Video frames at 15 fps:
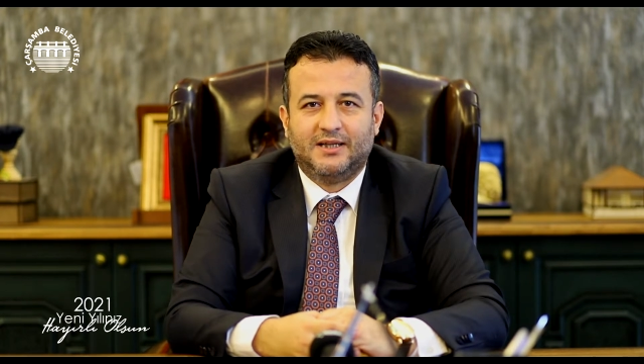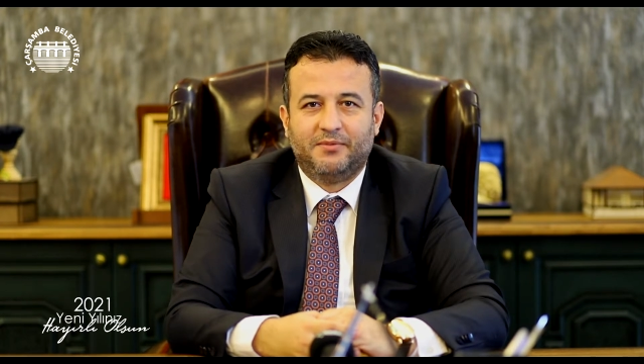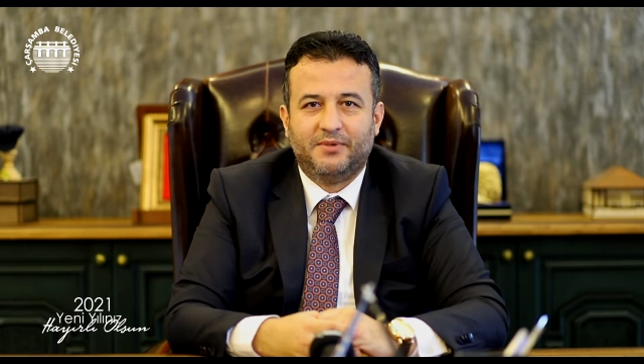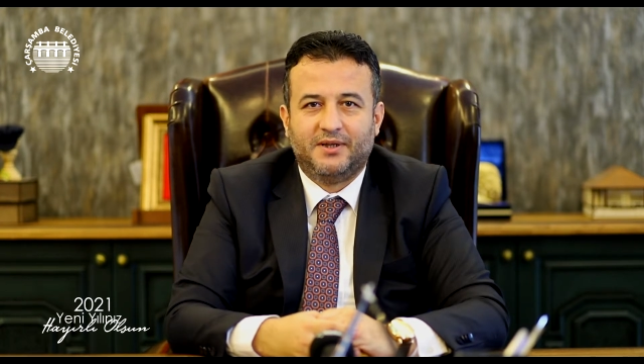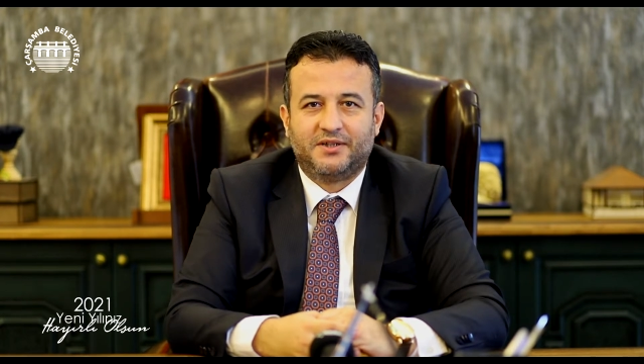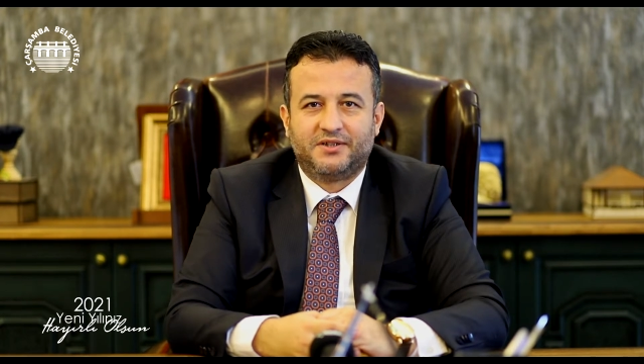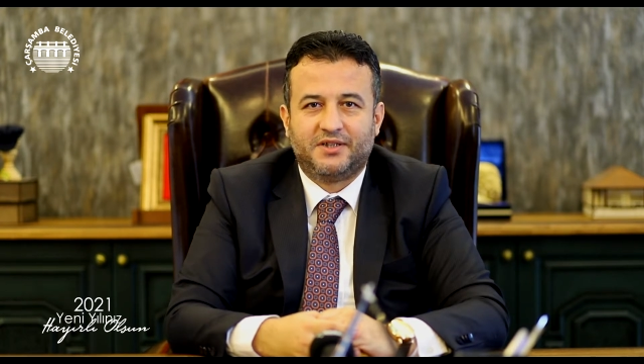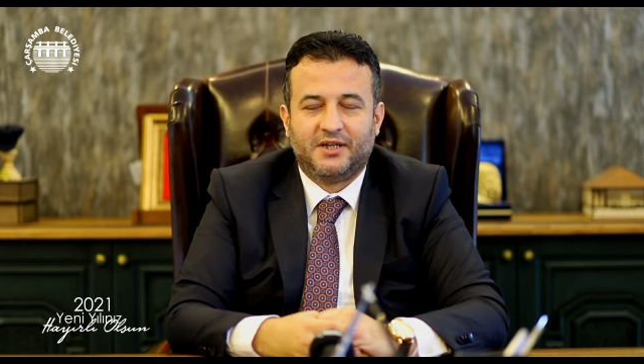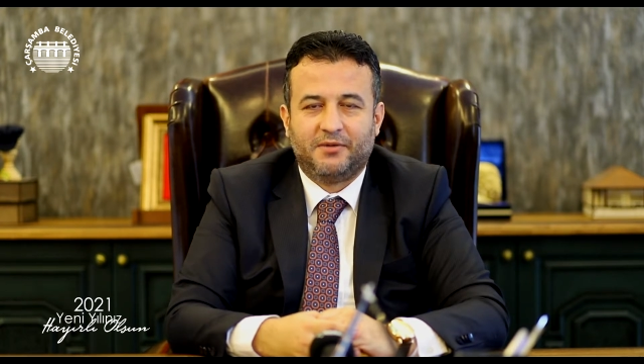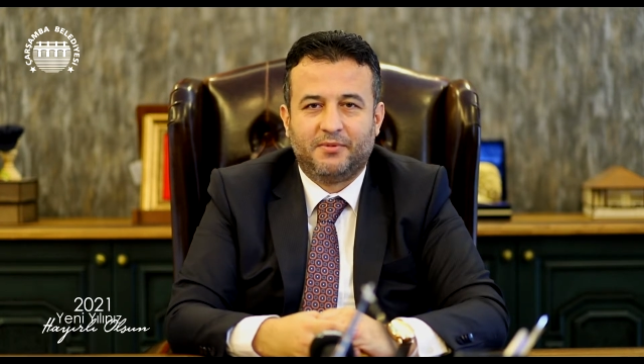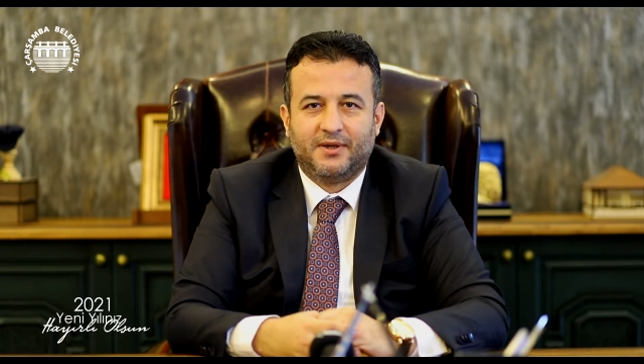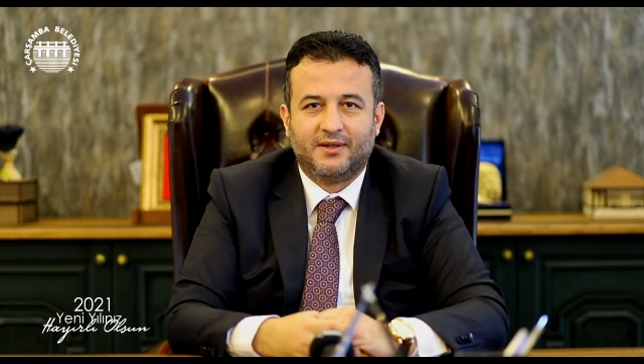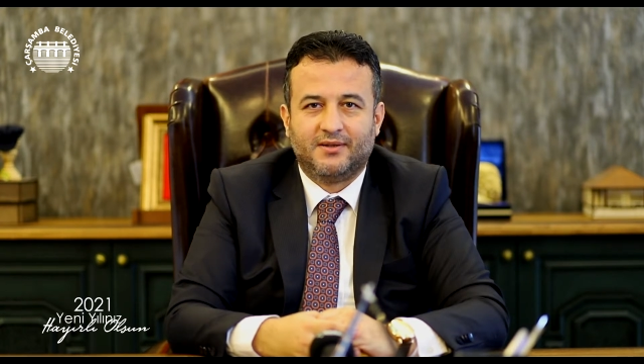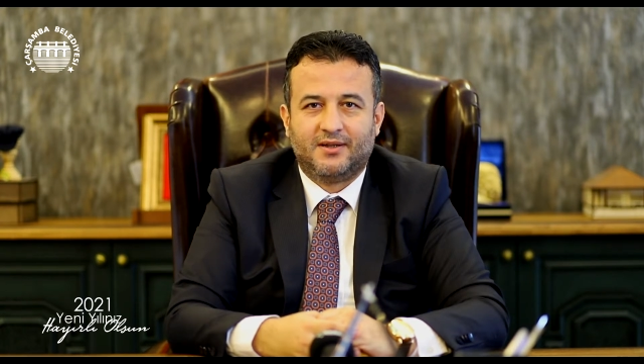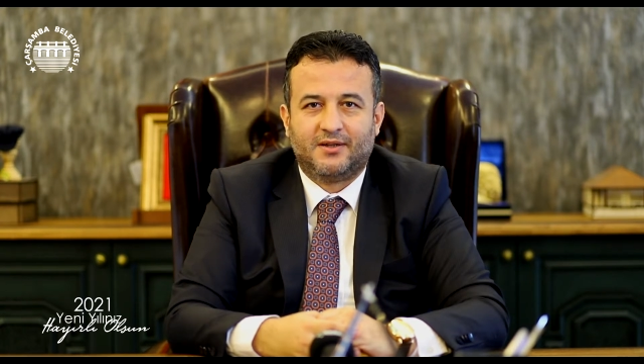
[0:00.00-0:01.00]
gibi
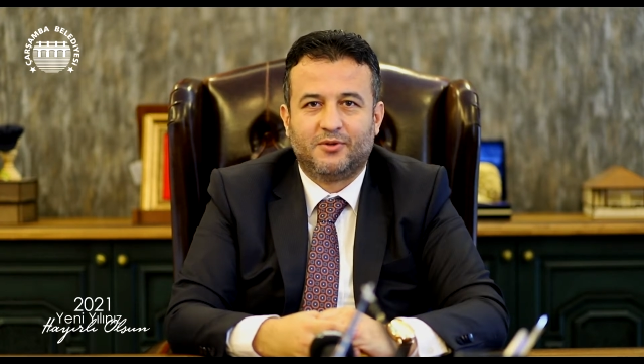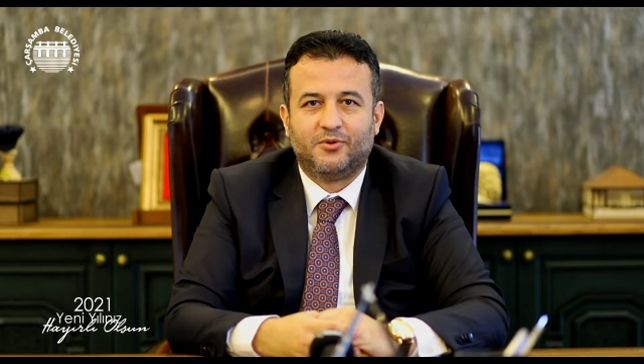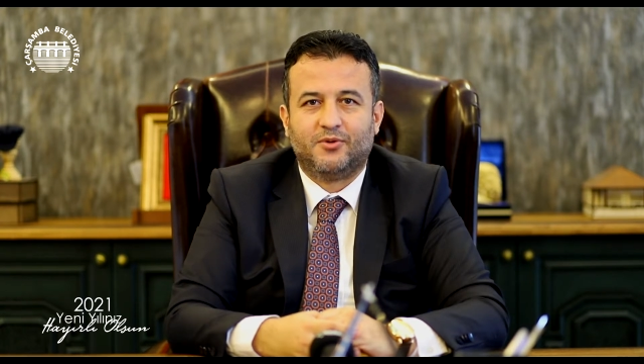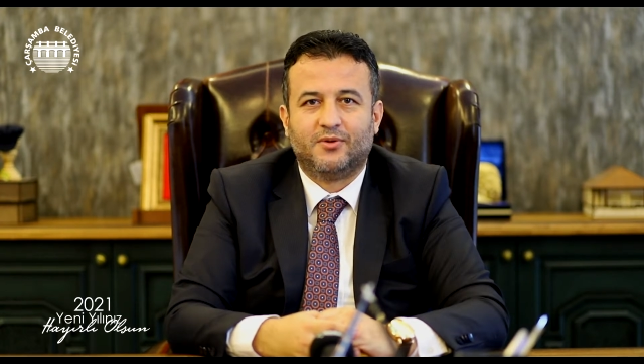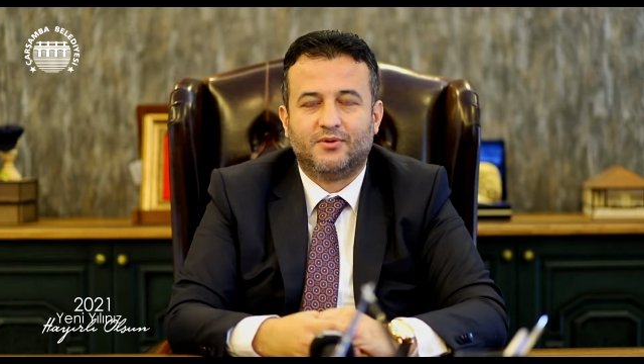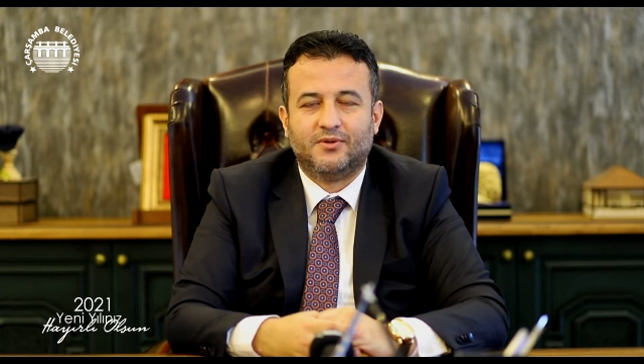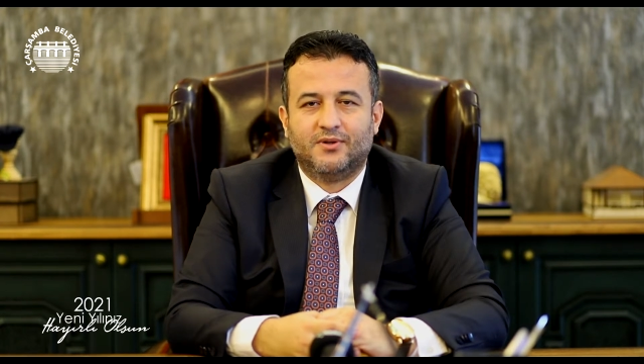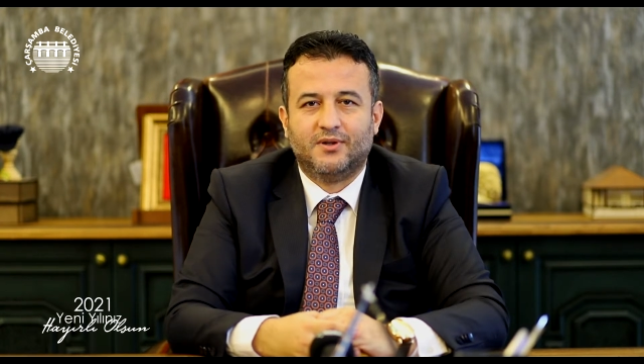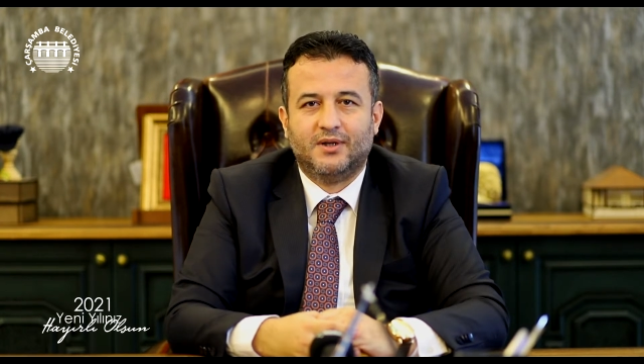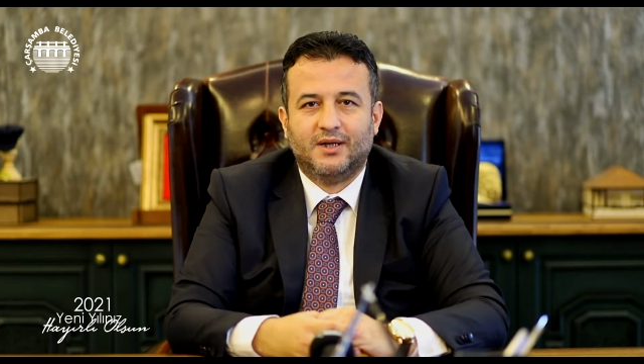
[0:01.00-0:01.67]
yaşayamayanlar da oldu.